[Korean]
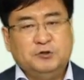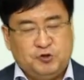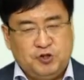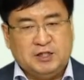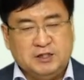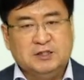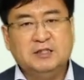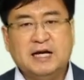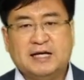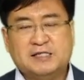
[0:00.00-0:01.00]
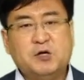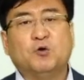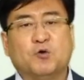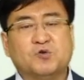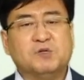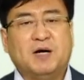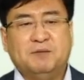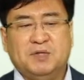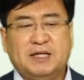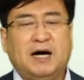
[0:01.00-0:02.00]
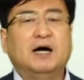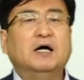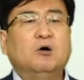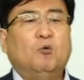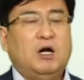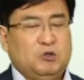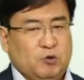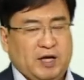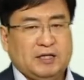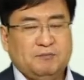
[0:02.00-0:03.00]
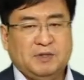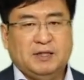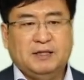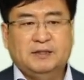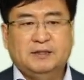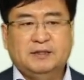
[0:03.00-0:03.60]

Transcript: 뒤에 든든하게 세워놓고서 말입니다. 활동해야 됩니다.